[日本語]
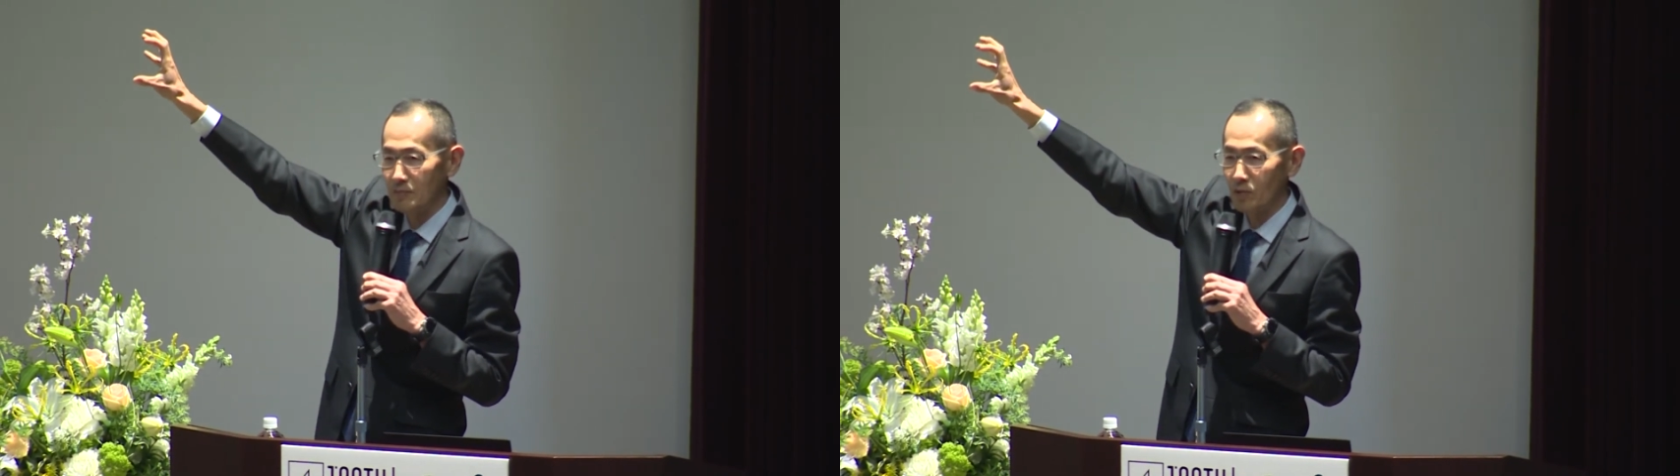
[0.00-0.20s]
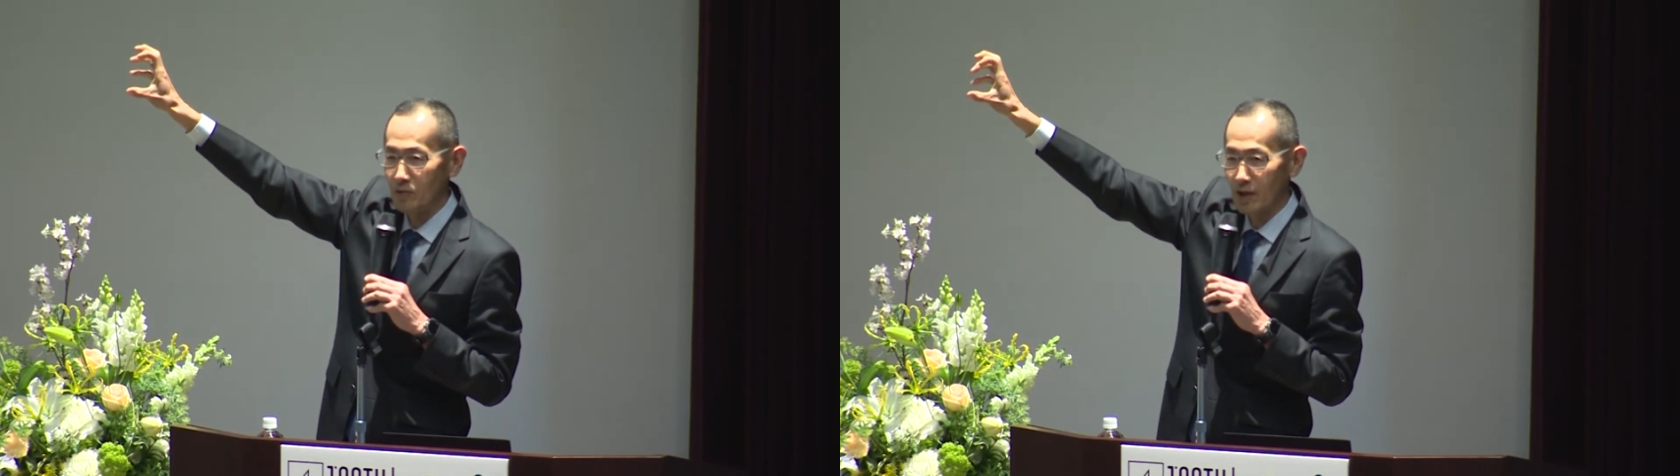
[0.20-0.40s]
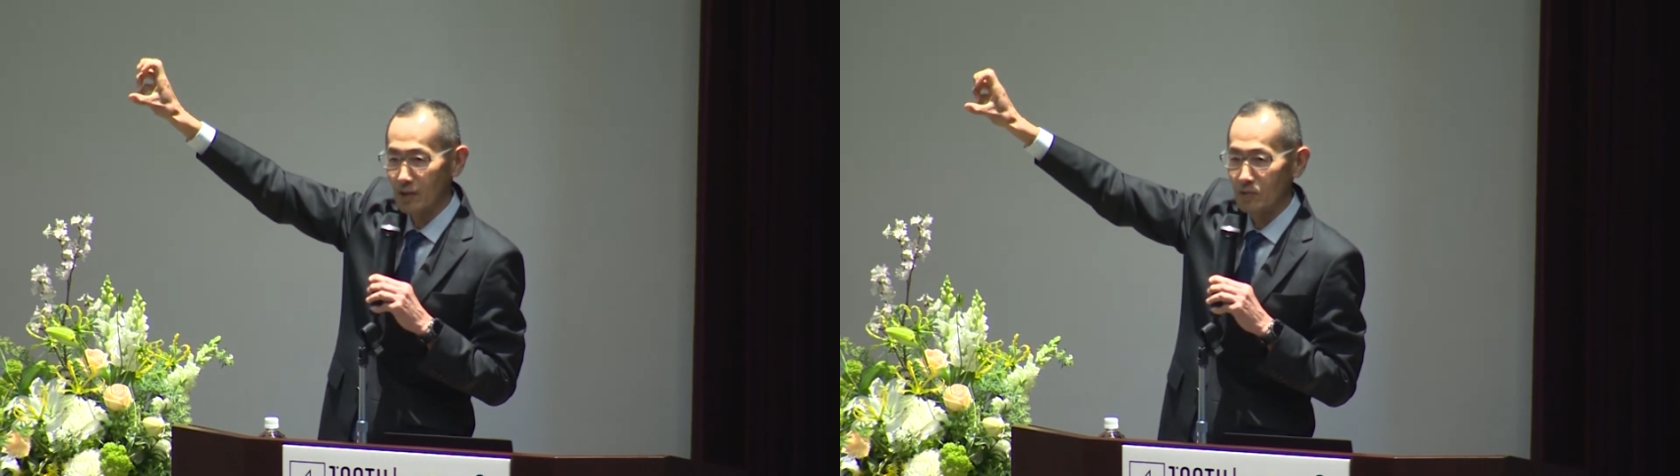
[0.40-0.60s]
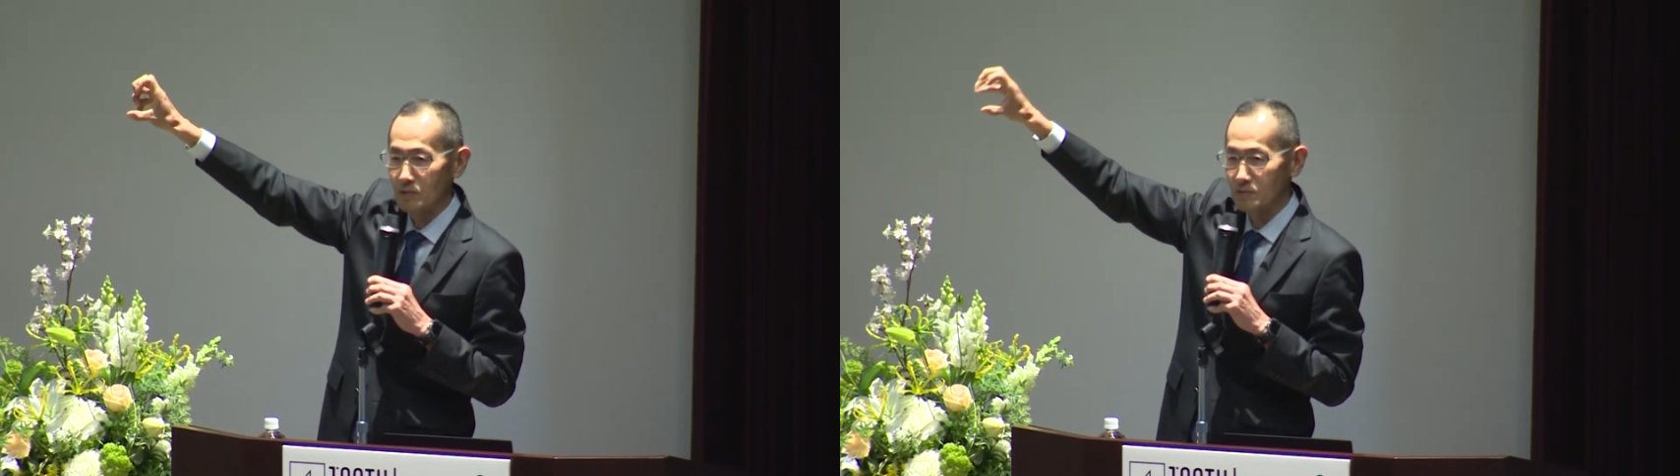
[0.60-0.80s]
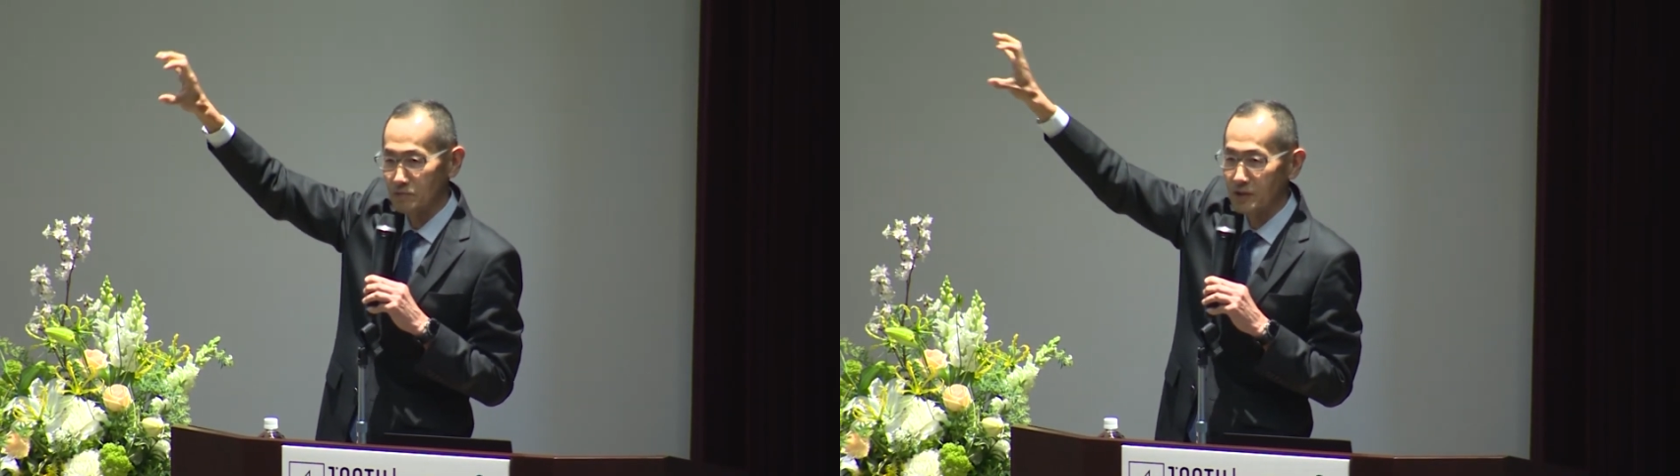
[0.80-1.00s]
ものが
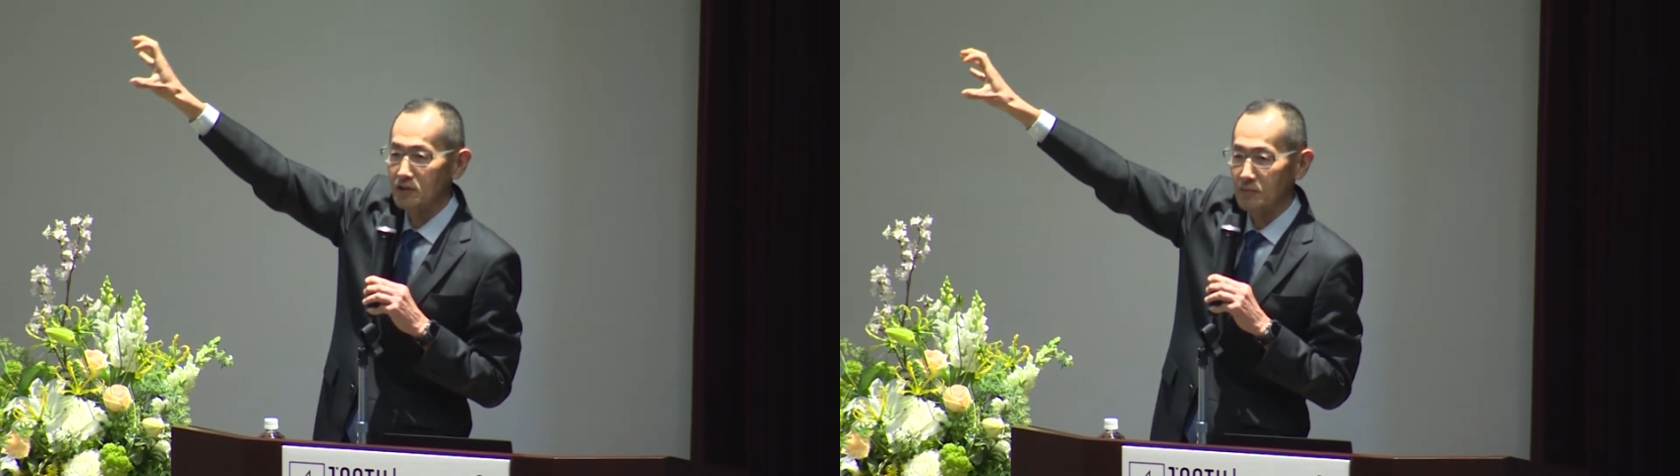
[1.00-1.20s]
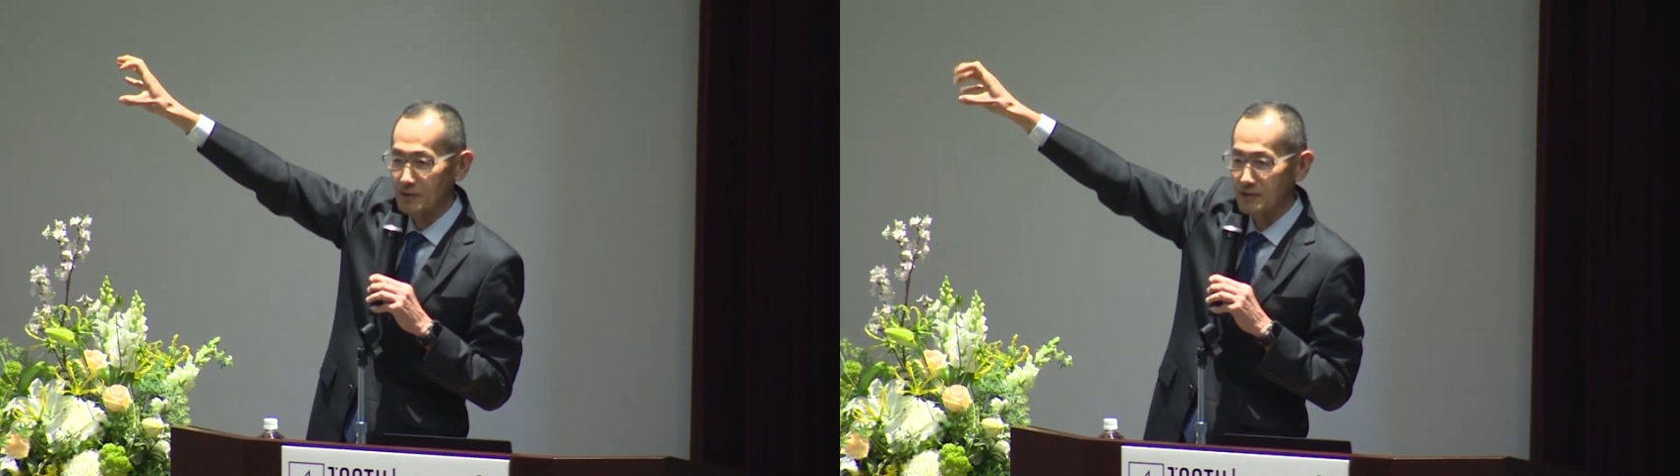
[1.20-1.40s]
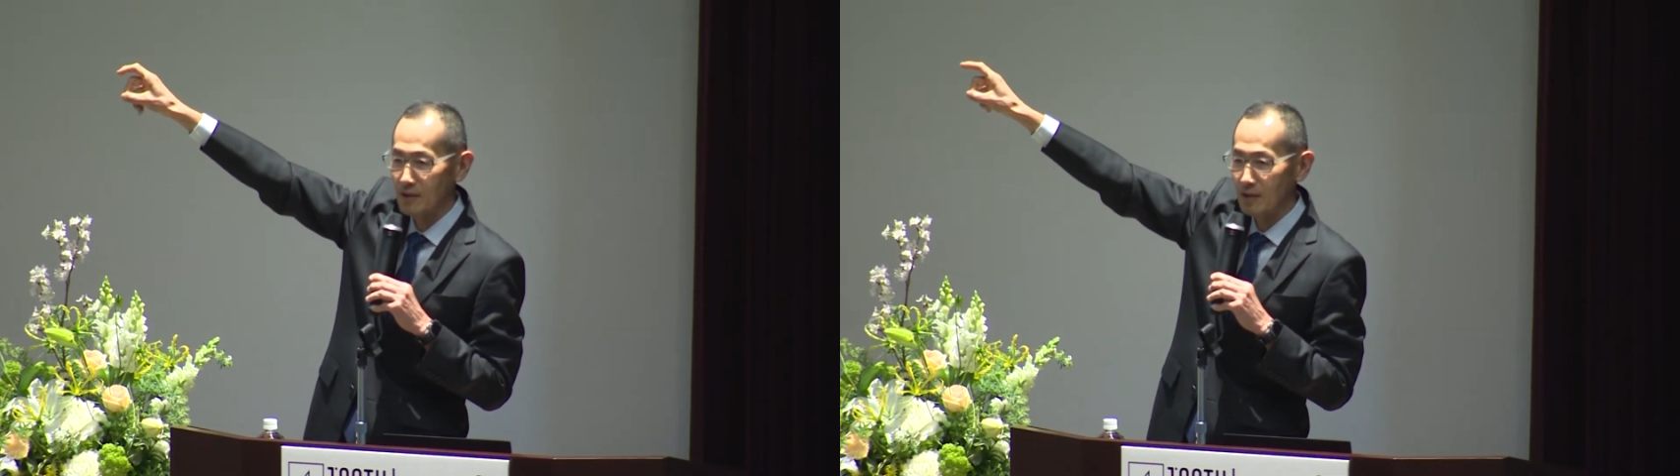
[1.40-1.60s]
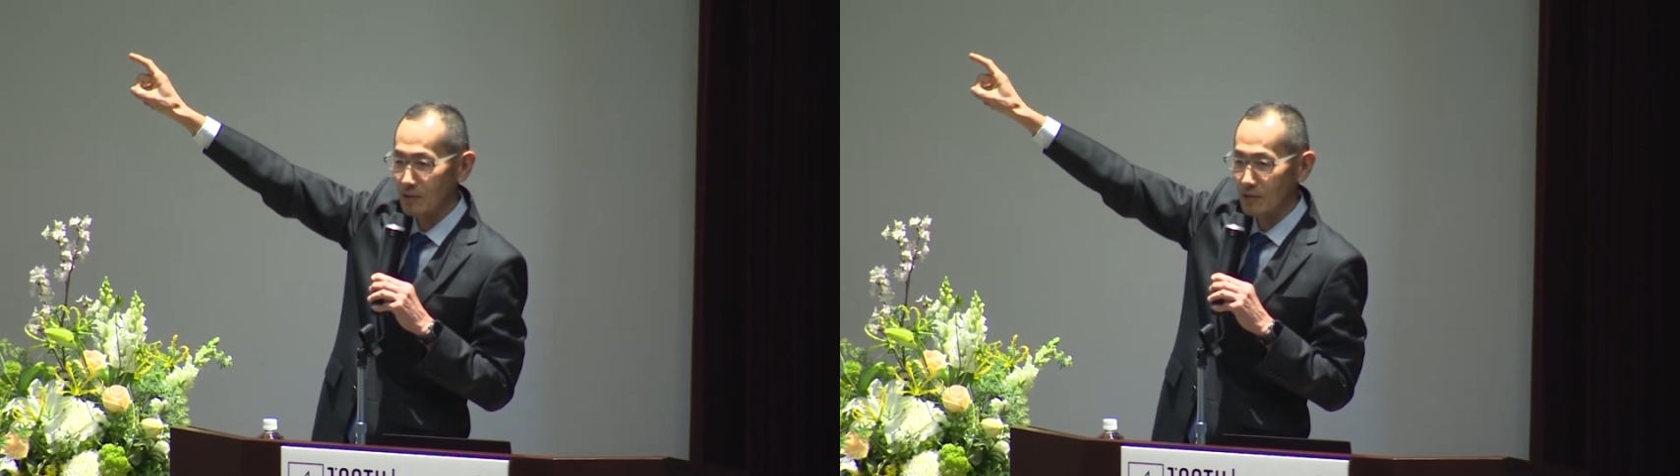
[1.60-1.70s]
こう増えてきます